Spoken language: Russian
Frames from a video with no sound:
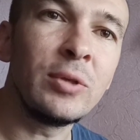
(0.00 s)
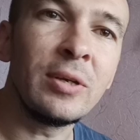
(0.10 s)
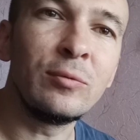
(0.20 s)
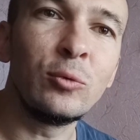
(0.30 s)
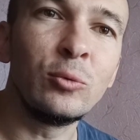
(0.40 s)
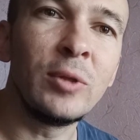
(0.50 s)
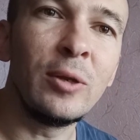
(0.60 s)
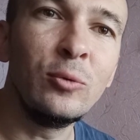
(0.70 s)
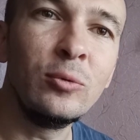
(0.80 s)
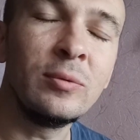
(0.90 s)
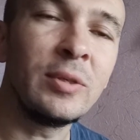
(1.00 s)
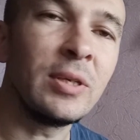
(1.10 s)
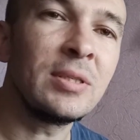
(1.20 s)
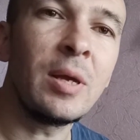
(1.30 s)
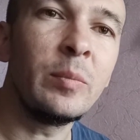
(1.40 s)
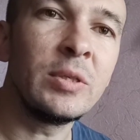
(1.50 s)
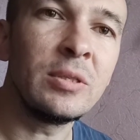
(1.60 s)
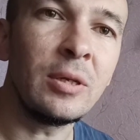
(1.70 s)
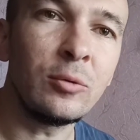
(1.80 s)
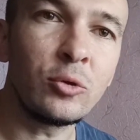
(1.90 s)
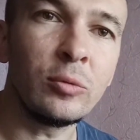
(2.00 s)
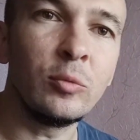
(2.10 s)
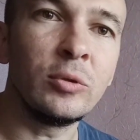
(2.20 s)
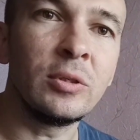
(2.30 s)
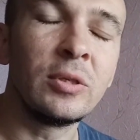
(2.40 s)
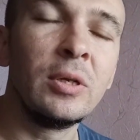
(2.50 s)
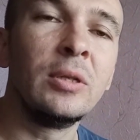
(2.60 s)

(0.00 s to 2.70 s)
я его удалю, я сам не знаю, что будет.